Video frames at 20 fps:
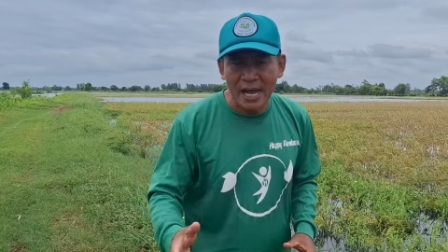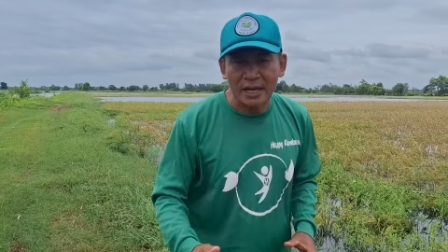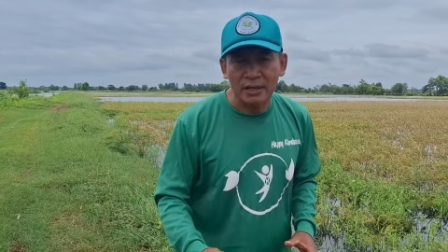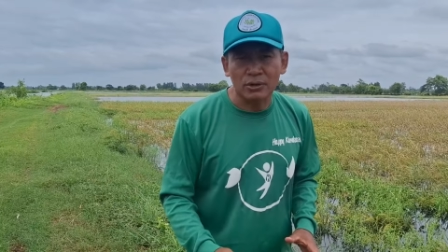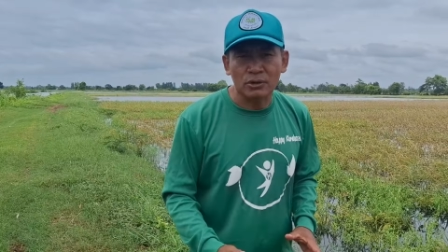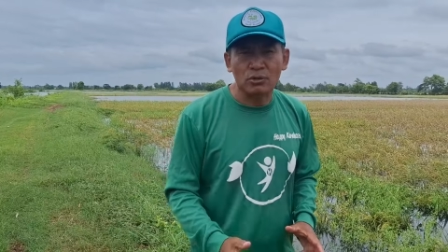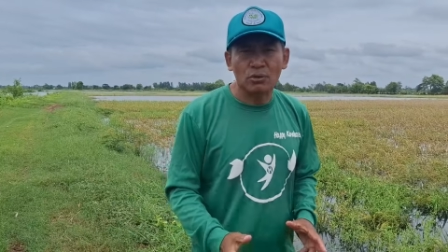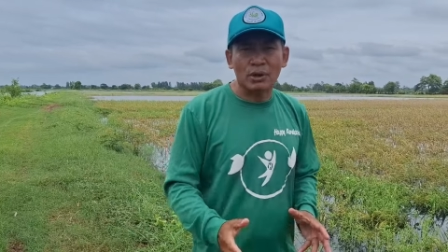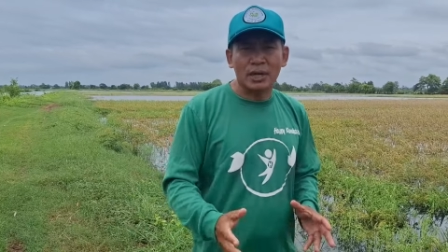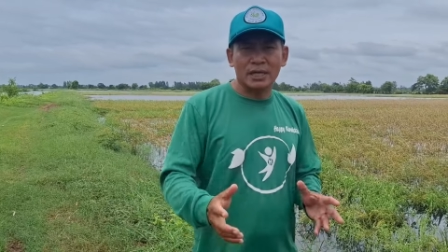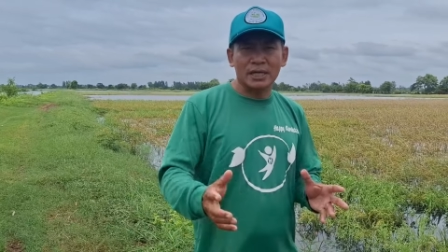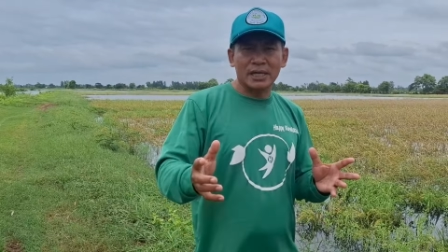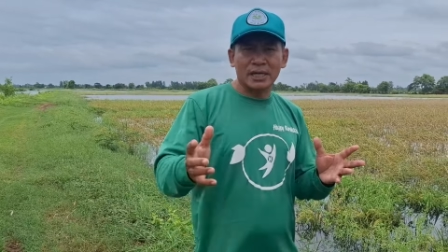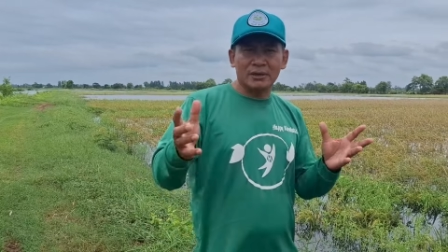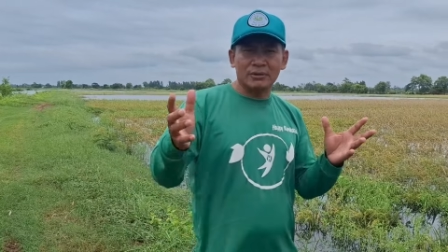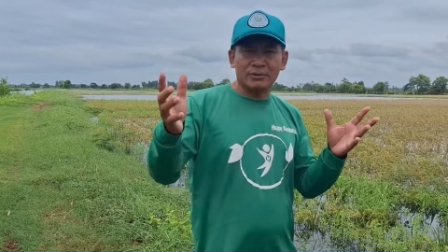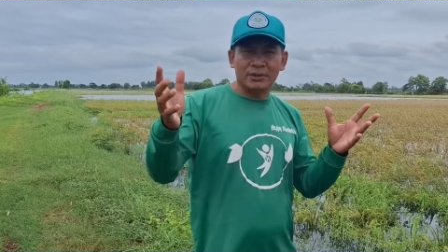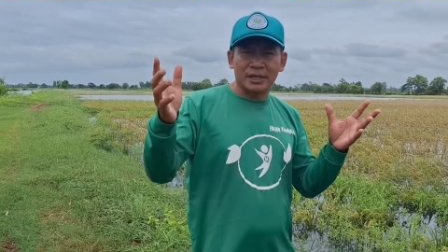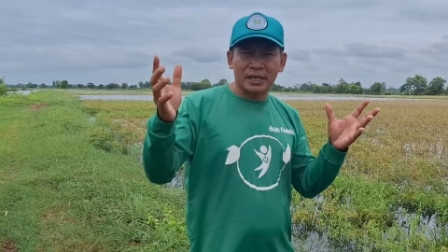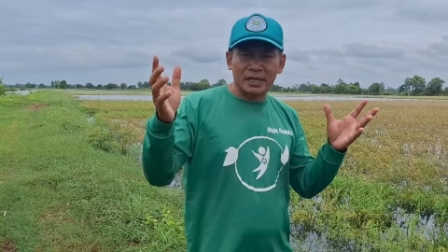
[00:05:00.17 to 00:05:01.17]
งรวด
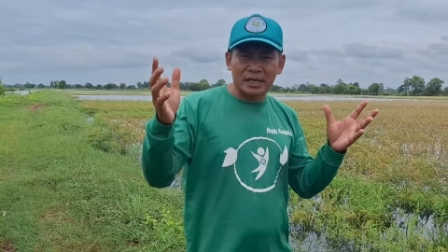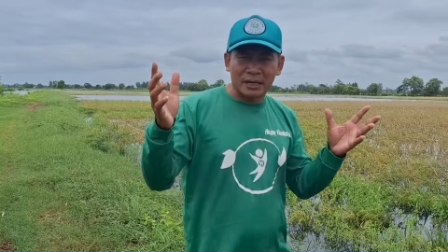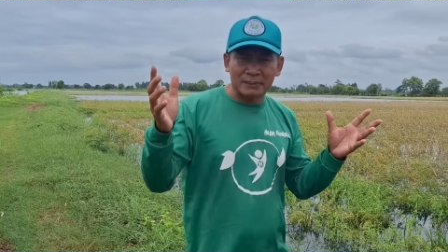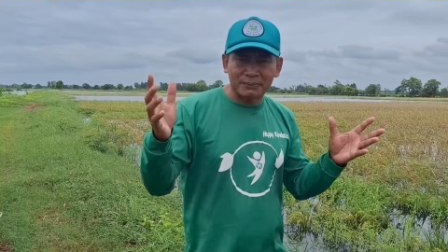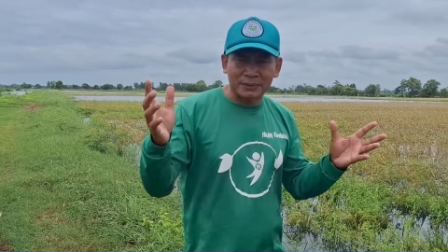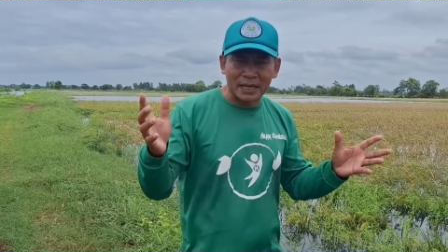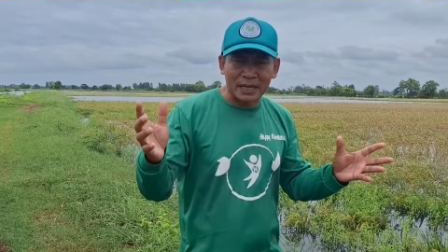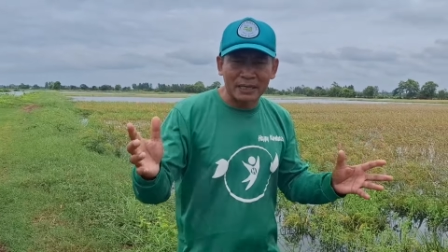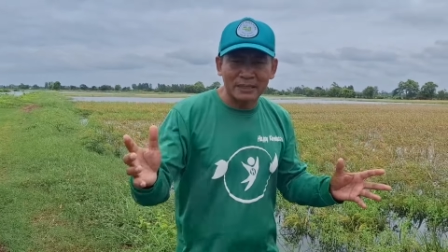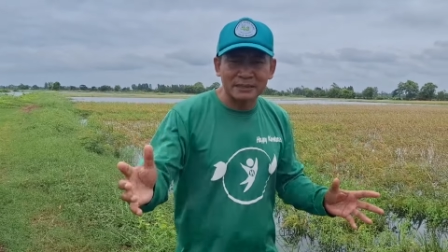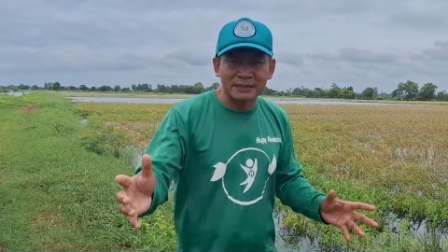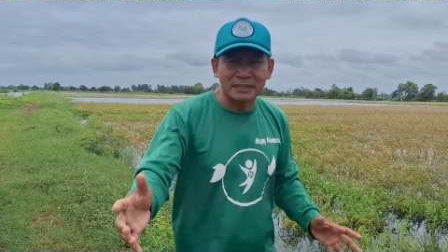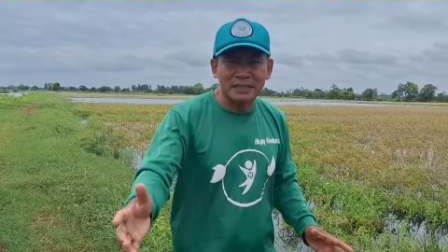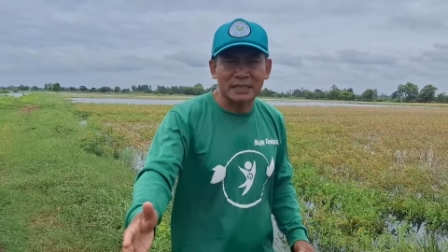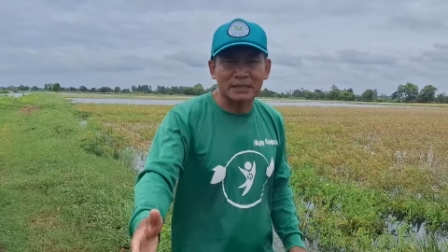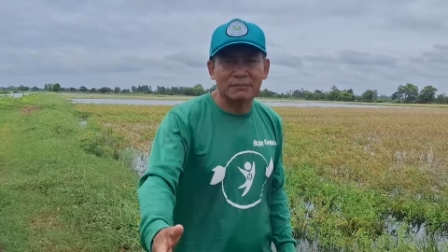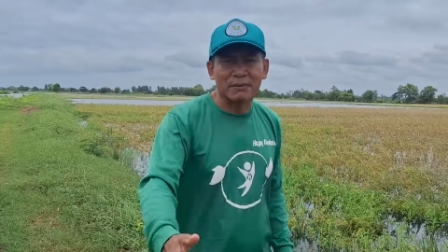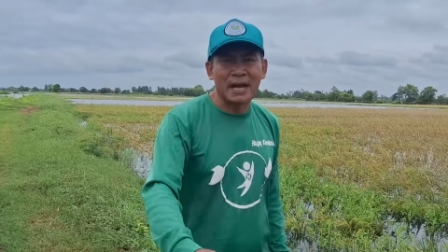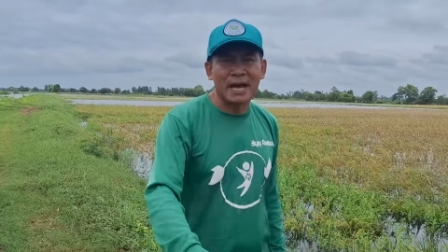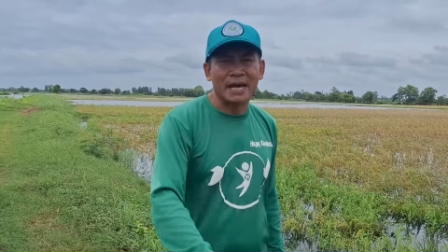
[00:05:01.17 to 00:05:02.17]
เร็วนะครับ ทั้ง
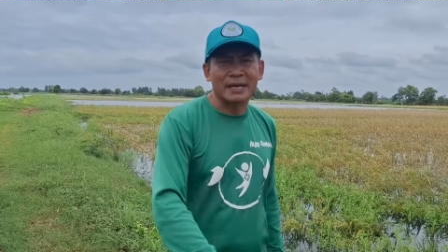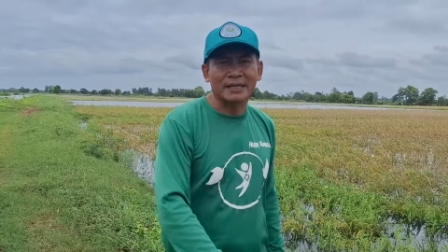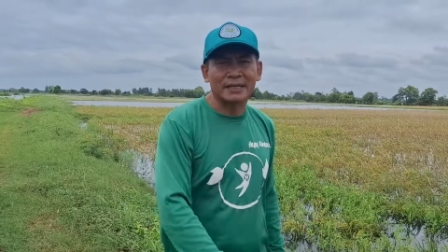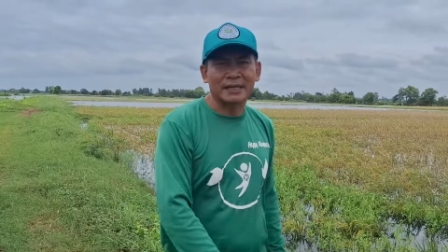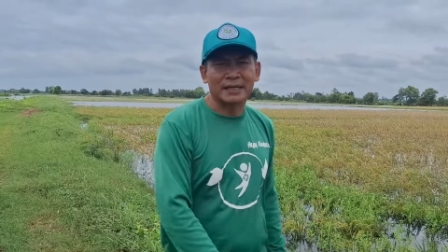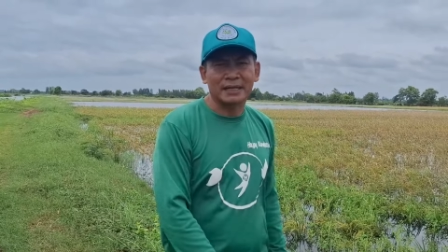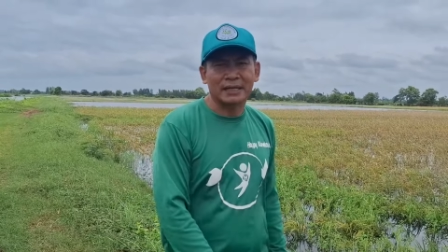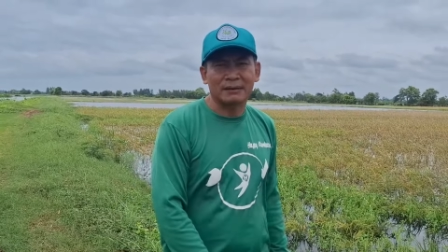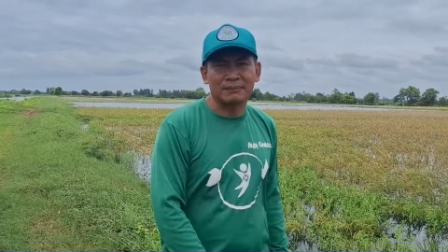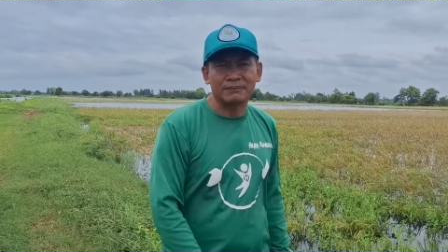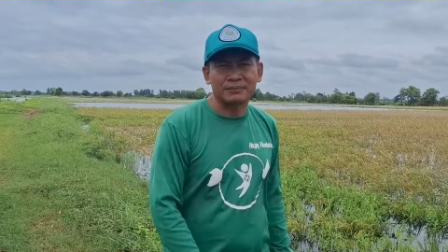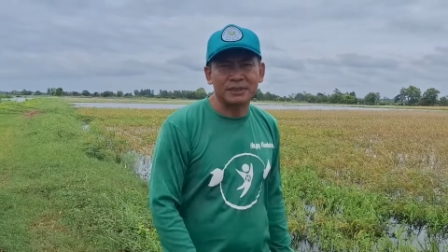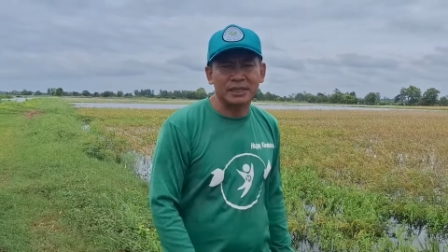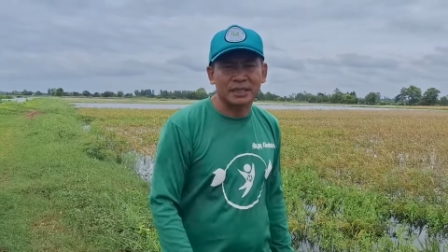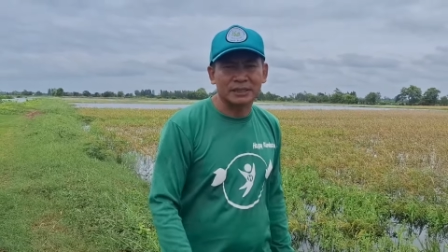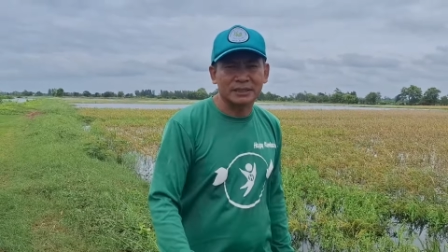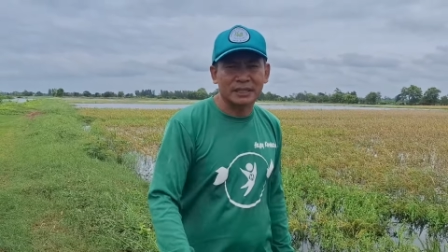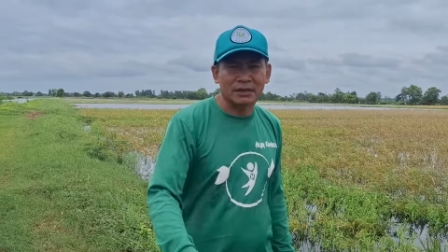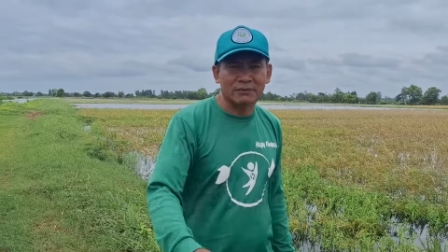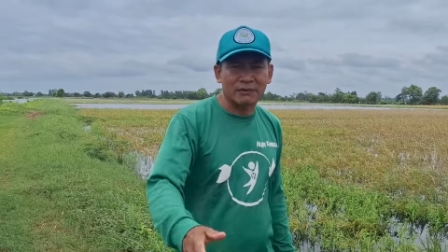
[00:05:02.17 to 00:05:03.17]
4 บานนะครับ
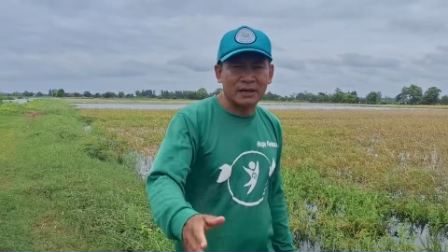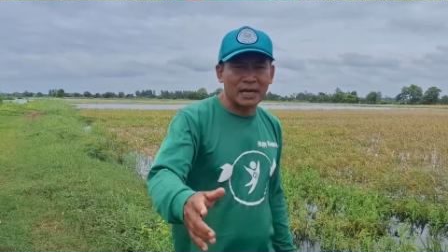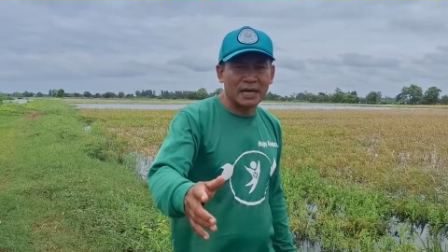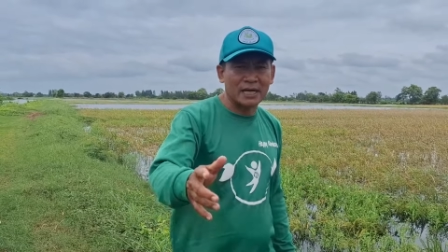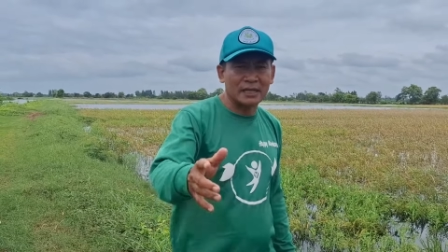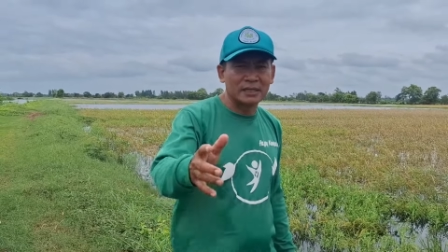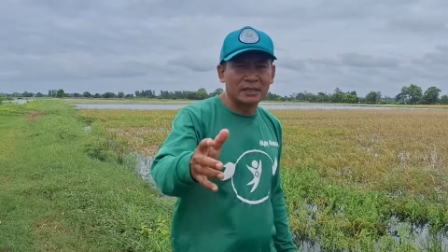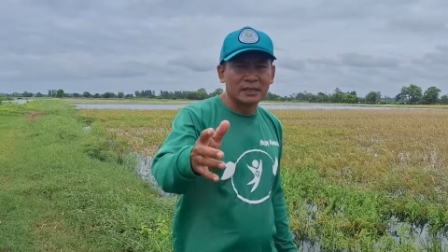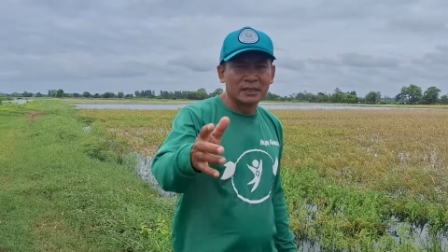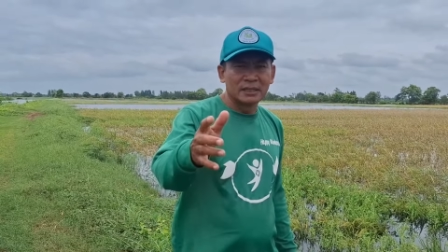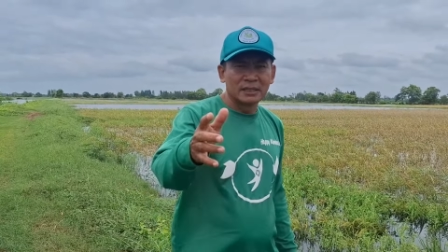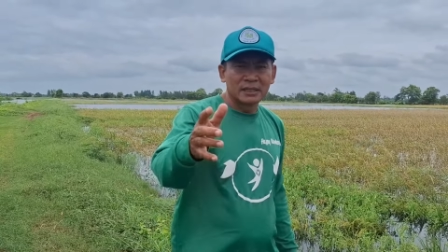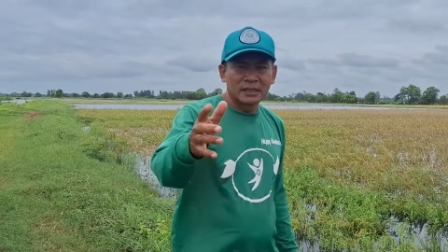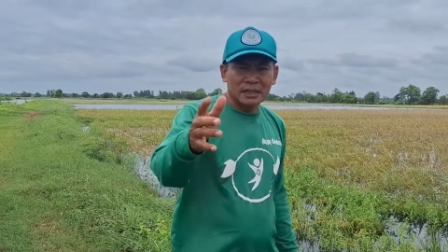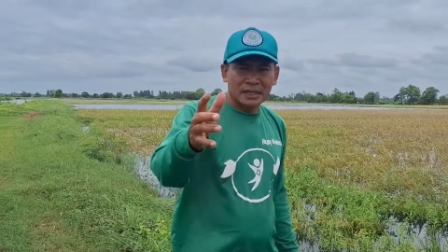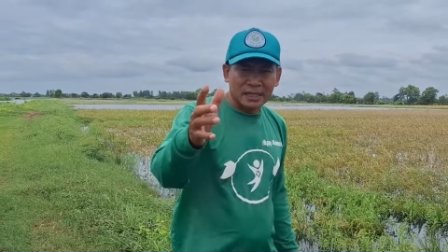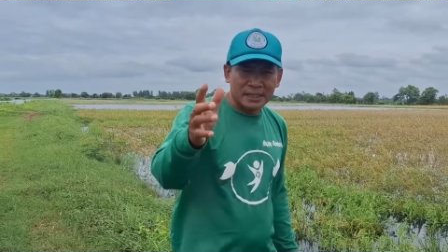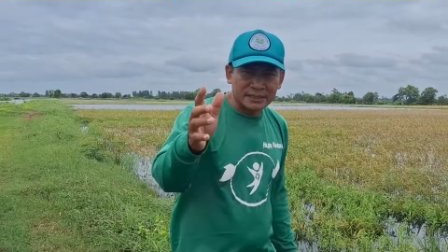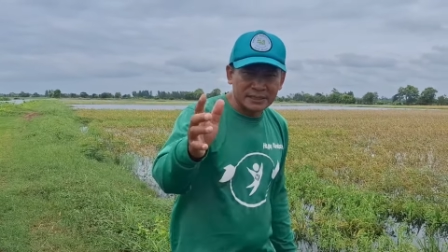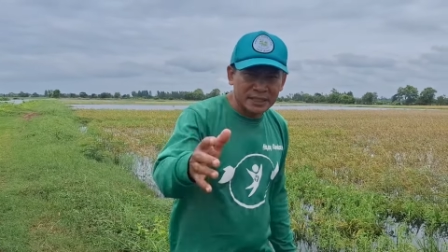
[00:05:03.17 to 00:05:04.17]
เนื่องจากว่า
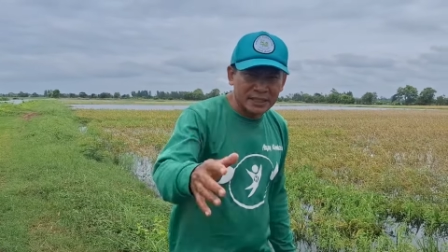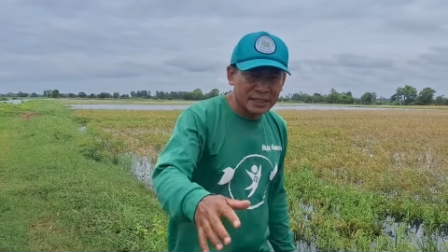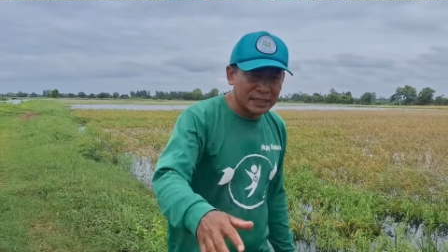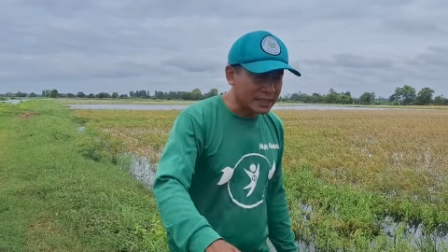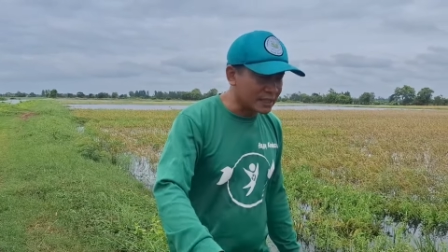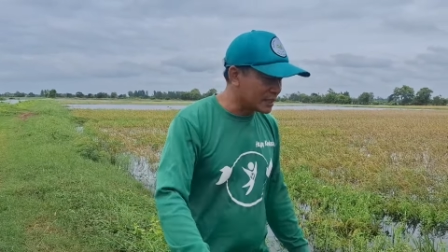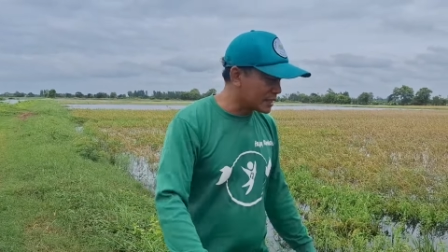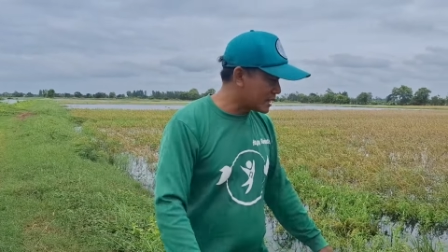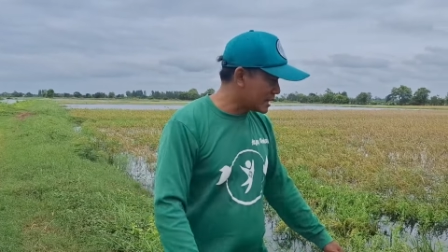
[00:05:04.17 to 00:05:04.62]
กระเซียดเห็น